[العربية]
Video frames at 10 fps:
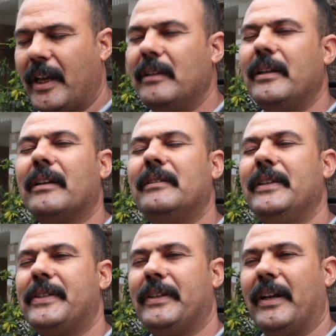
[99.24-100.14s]
كندير
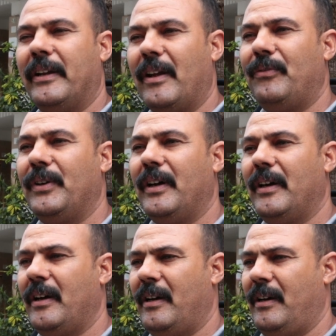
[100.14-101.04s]
الديسير هنا في
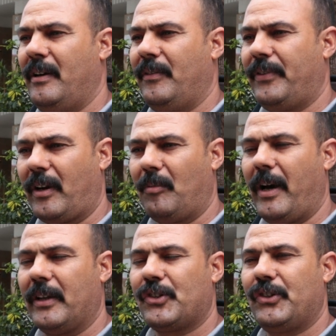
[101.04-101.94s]
في
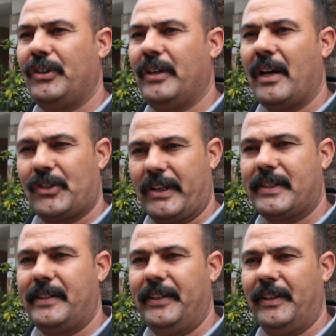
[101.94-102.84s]
الرباط شي 10
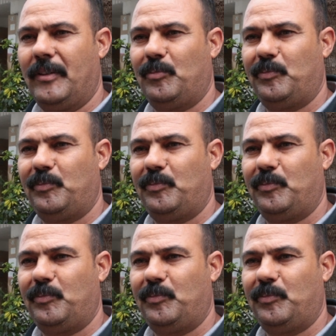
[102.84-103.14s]
سنين